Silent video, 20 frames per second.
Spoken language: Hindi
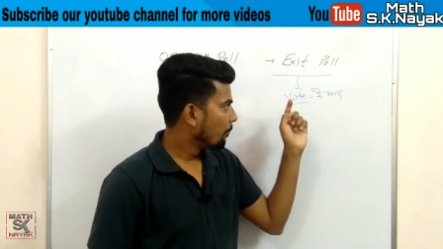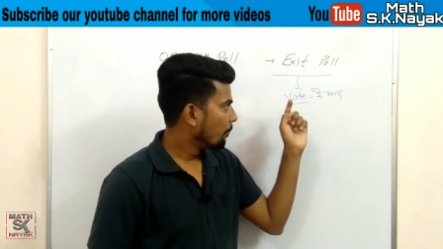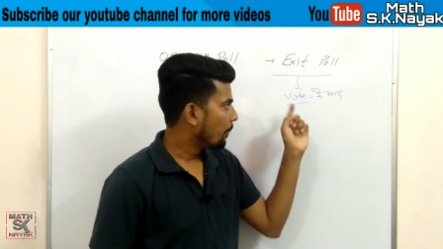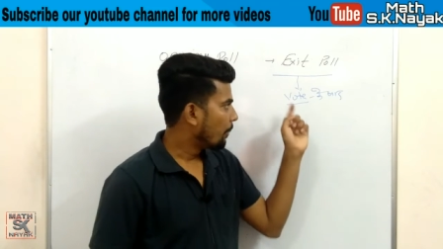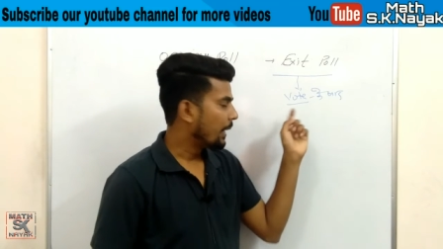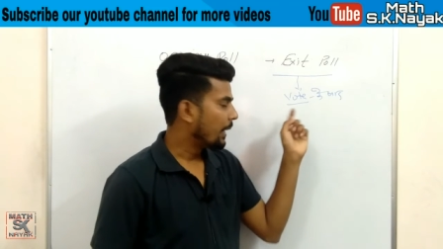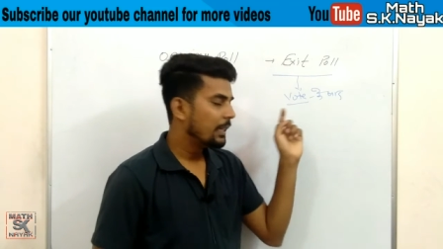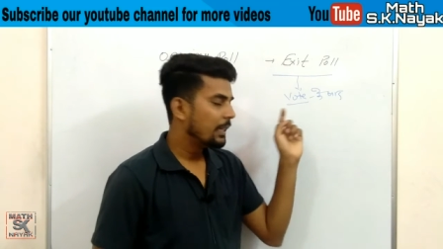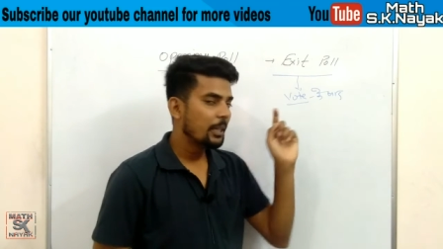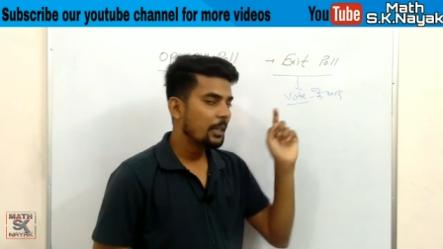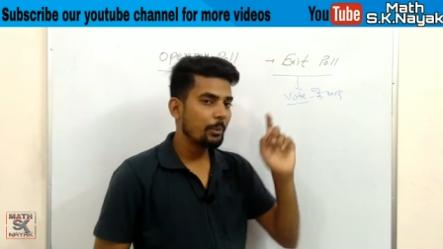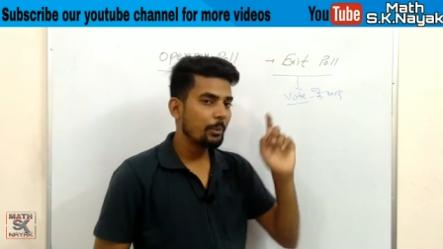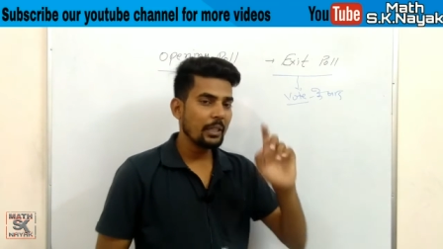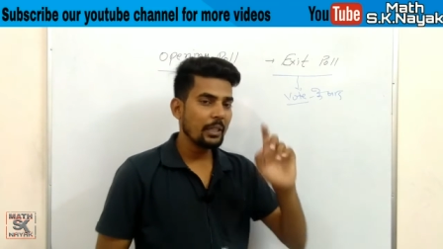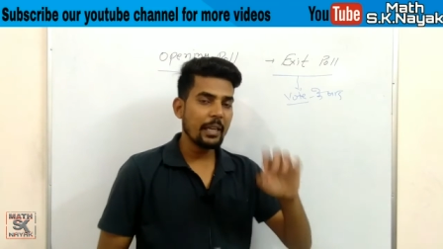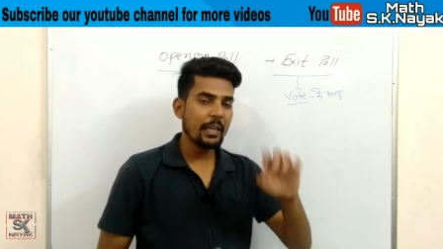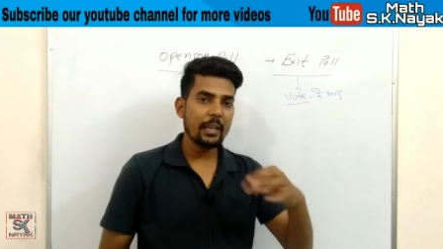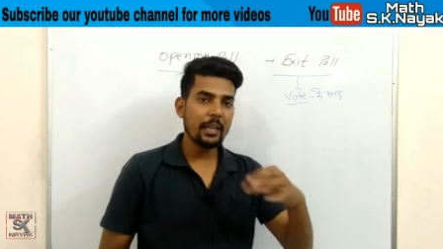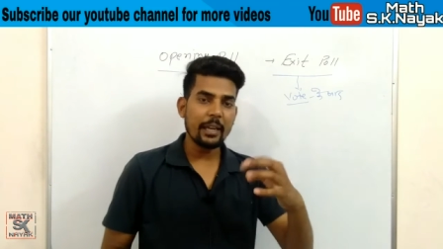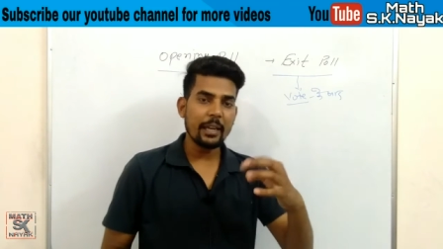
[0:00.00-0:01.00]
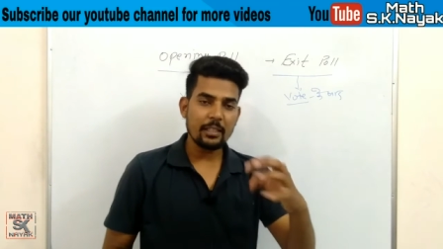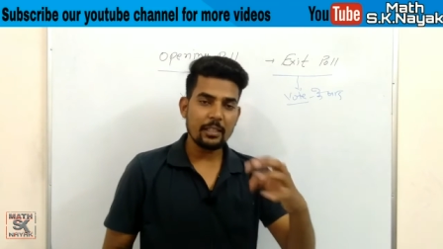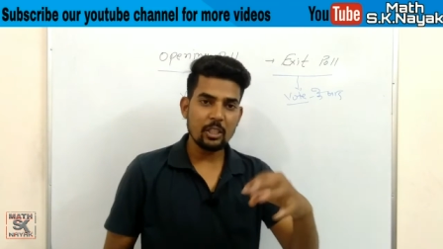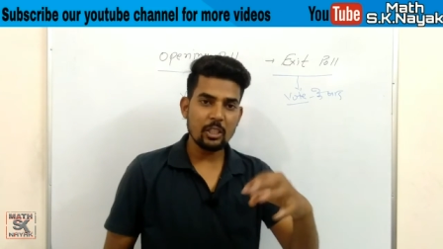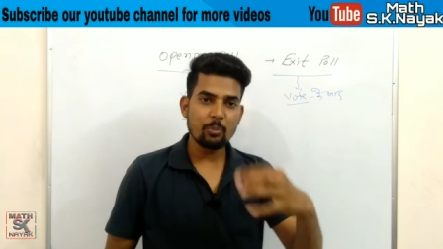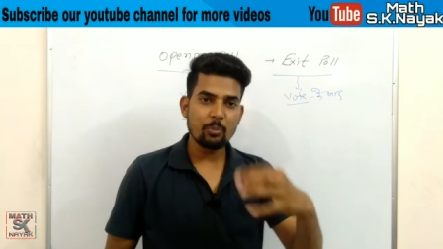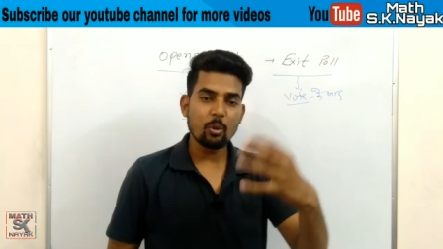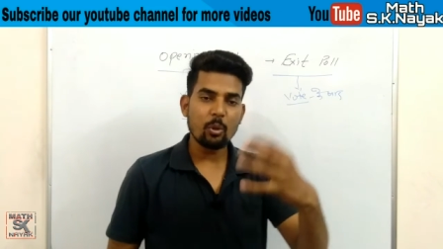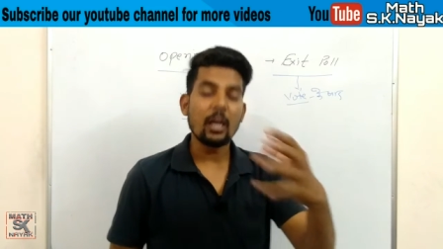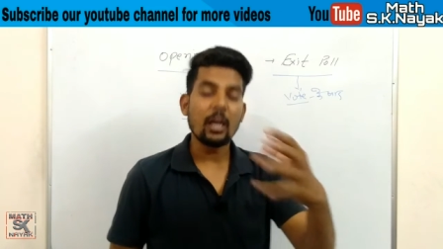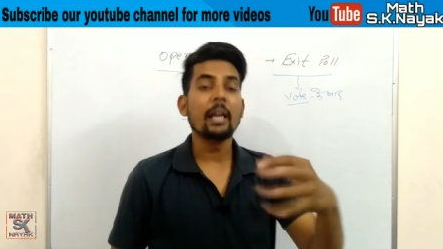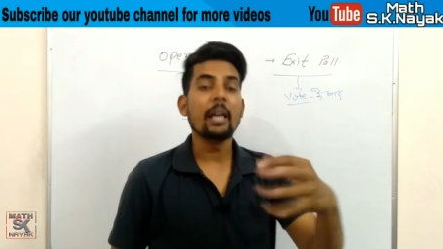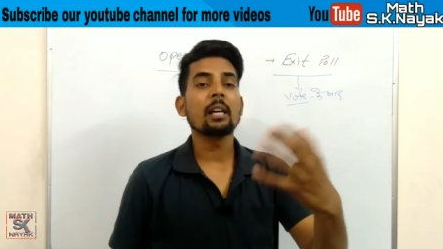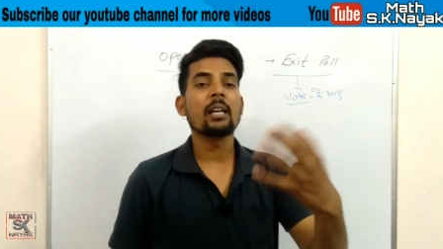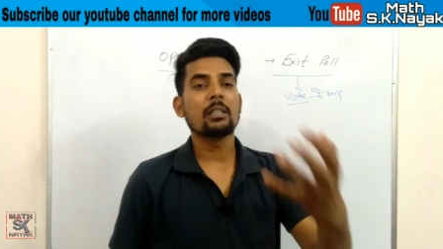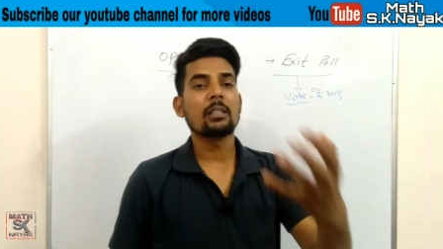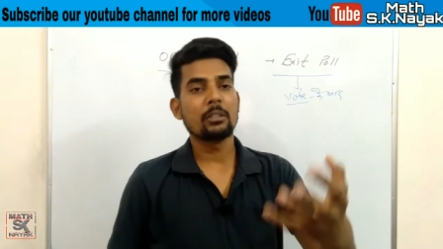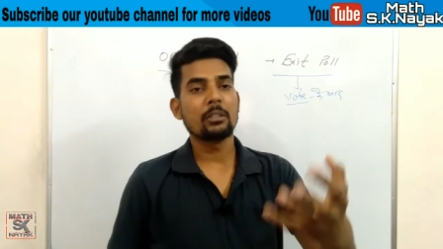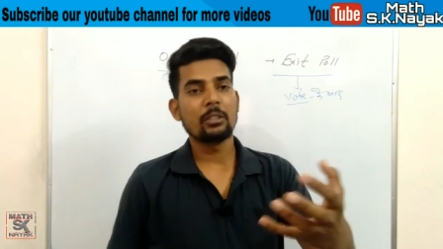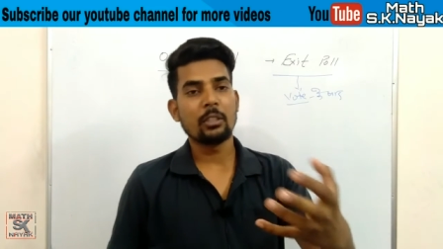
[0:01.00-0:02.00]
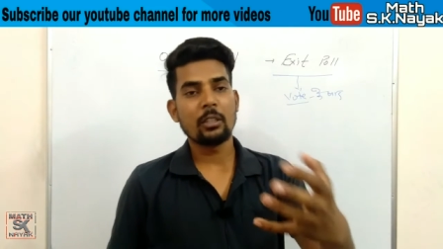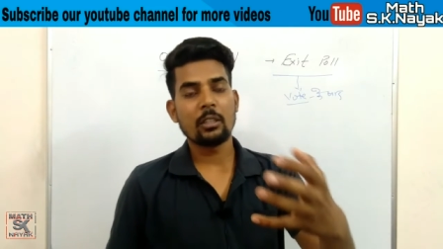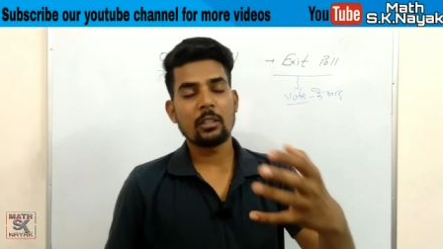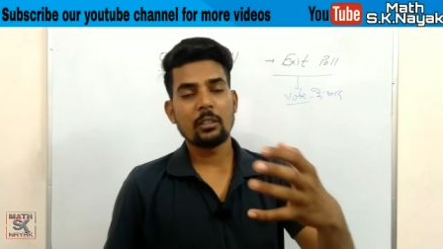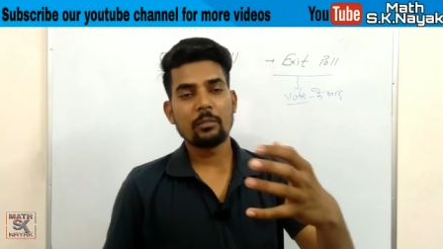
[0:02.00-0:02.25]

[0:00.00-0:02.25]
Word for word: पहले भी ये एग्जिट पोल आया करते थे